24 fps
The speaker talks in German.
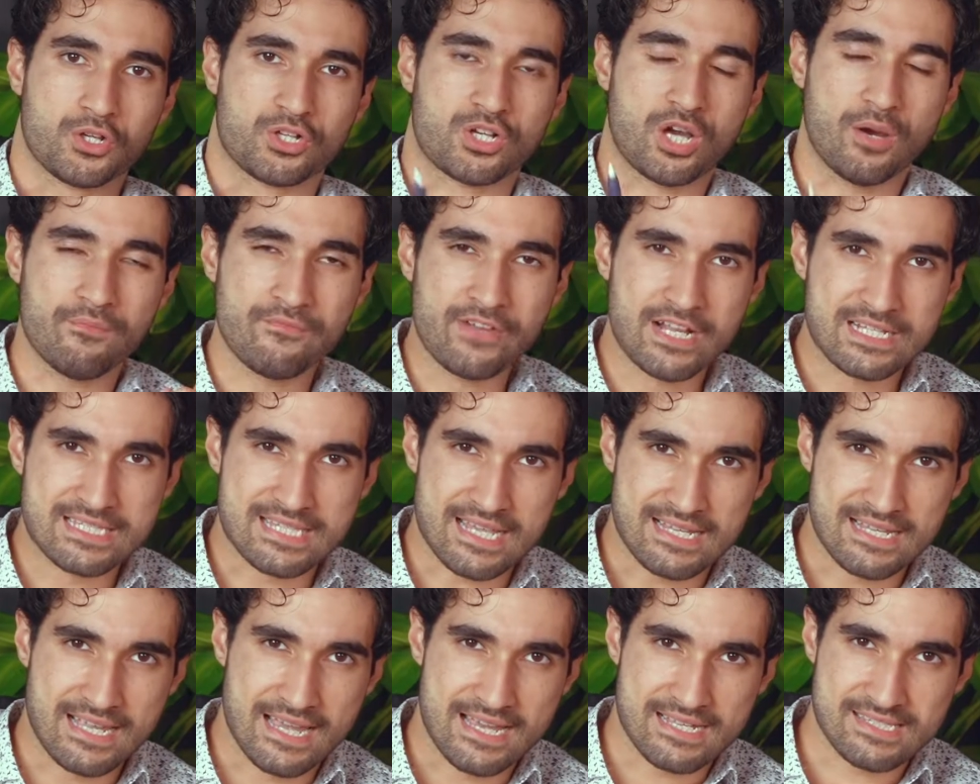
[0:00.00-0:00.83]
Kommen wir als
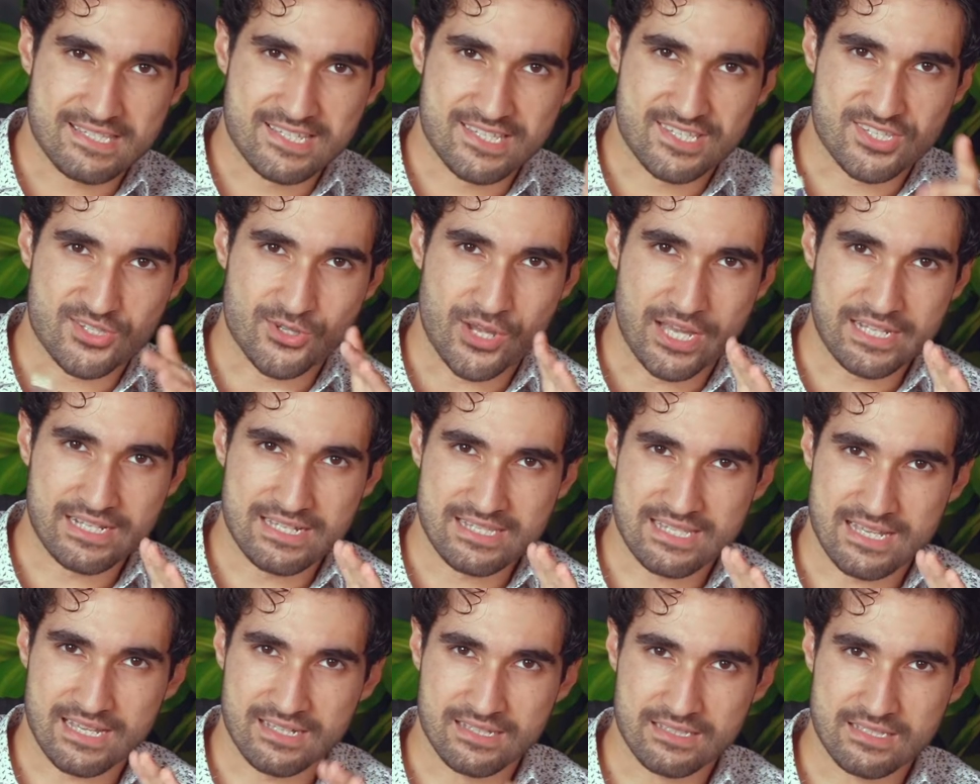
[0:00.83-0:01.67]
allererstes zu einer
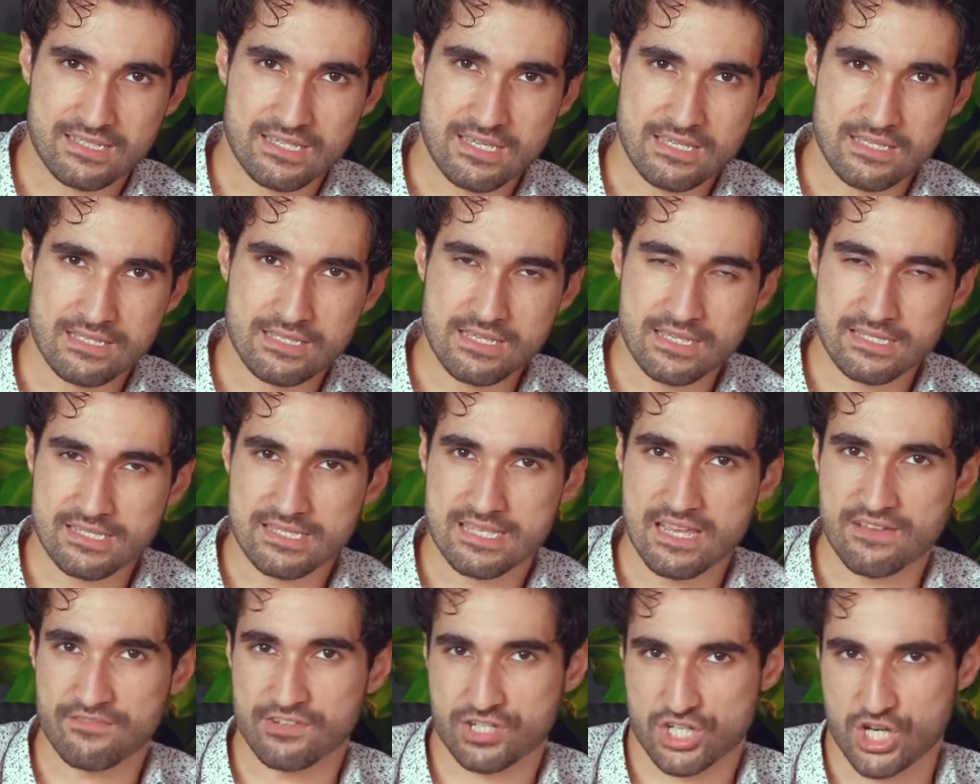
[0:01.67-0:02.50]
Sache, die dir
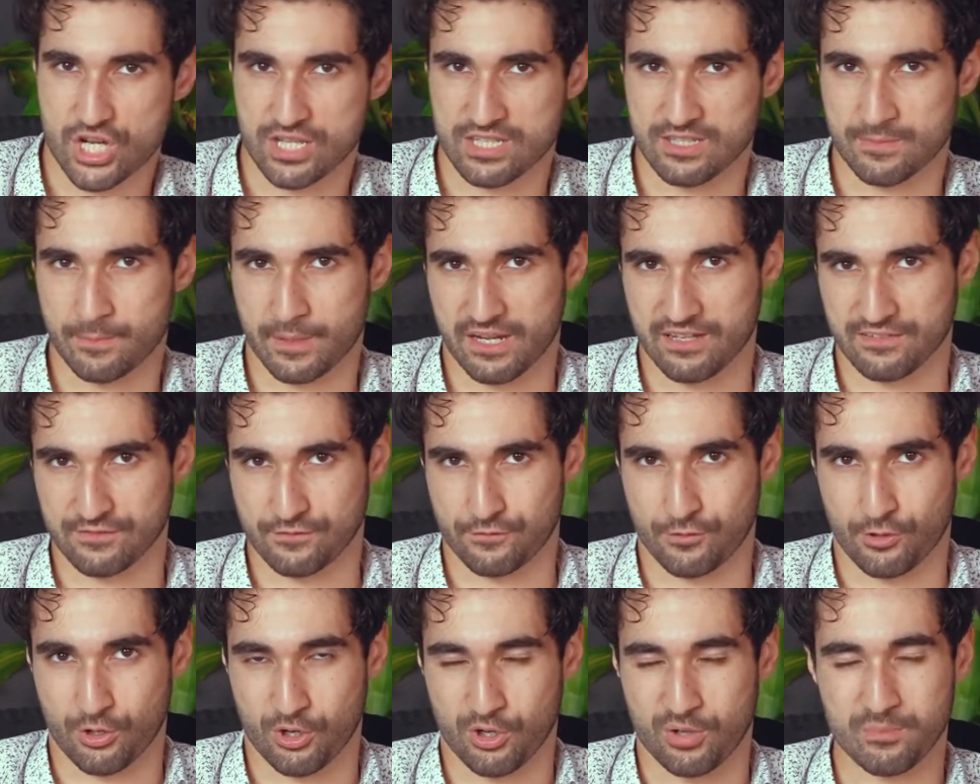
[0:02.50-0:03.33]
sehr wahrscheinlich bekannt
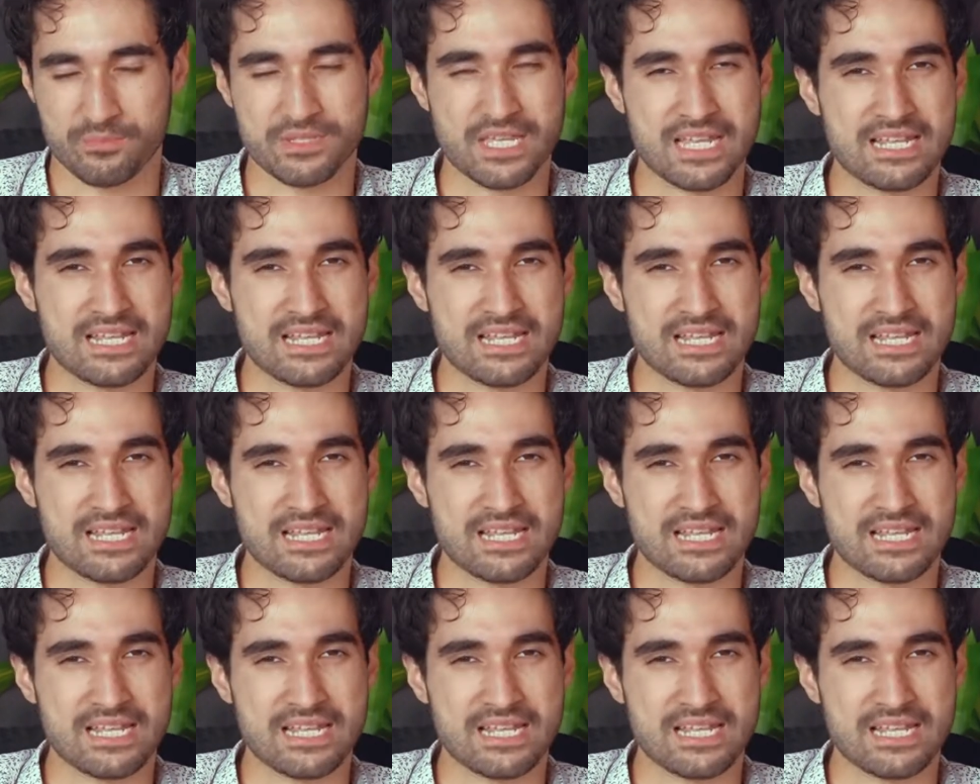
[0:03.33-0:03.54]
vorkommt.